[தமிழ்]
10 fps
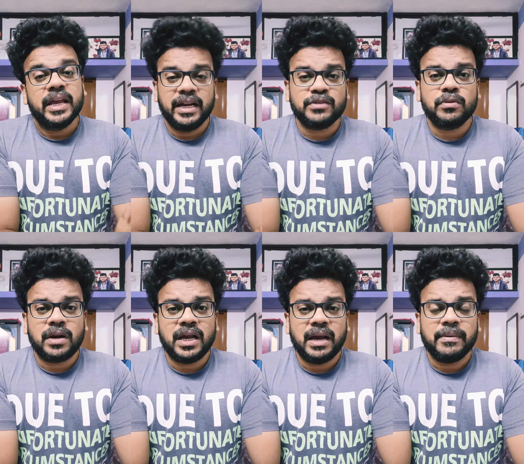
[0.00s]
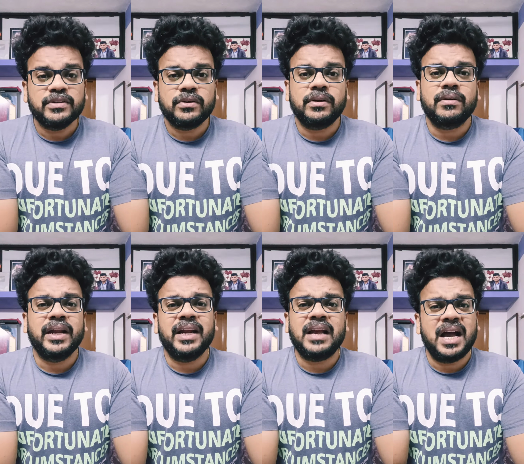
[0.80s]
என்ன சொல்கிற அப்படின்னு சொன்ன
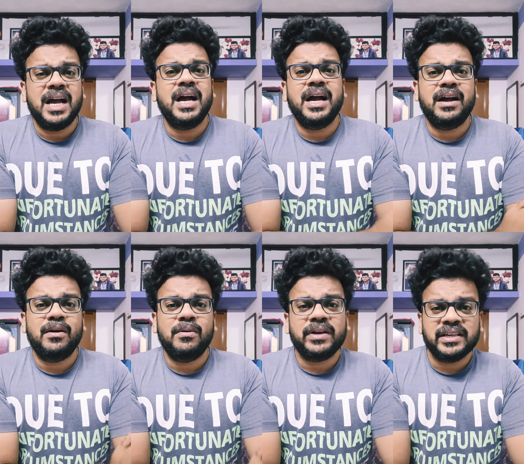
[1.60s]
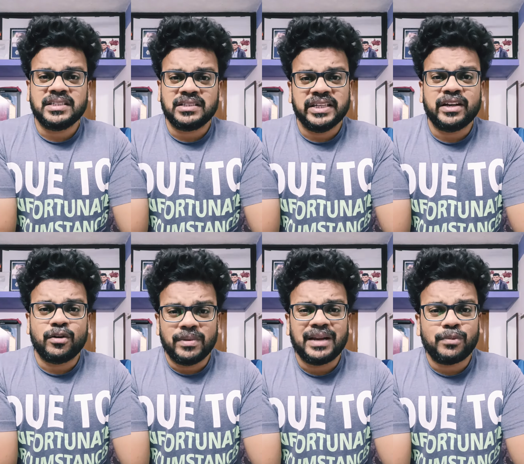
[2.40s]
உடனே நான் ஓகே சார் சீக்கிரம்
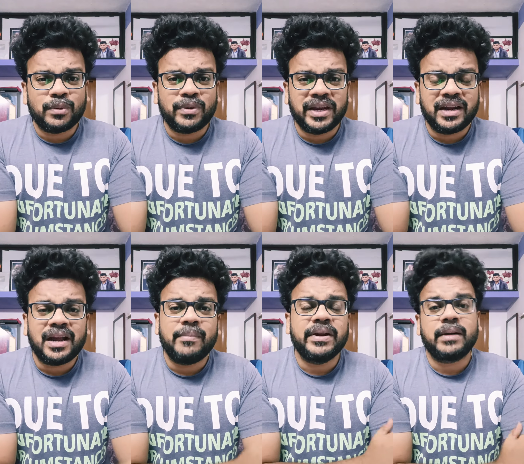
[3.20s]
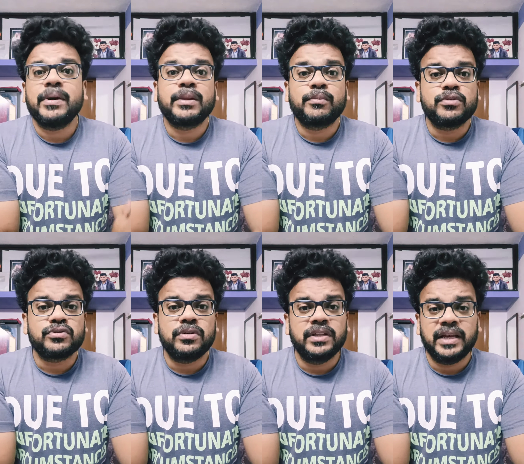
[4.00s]
ரொம்ப நேரம் போட போகிறீங்க என்ன அப்படின்ற மாதிரி அந்த பொண்ணு
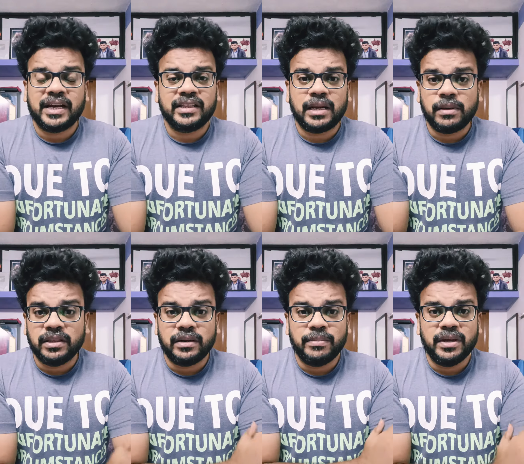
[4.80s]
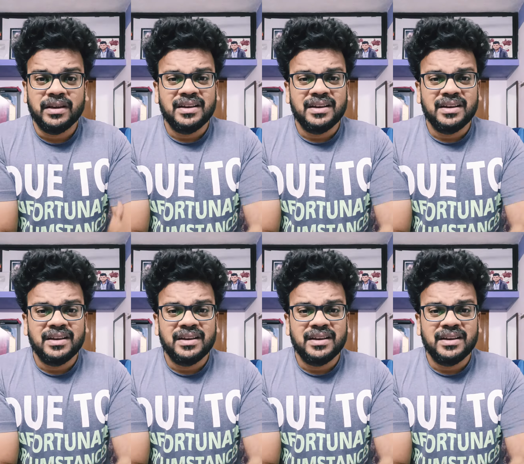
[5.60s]
சொல்லுது எகத்தாலமா திருப்பி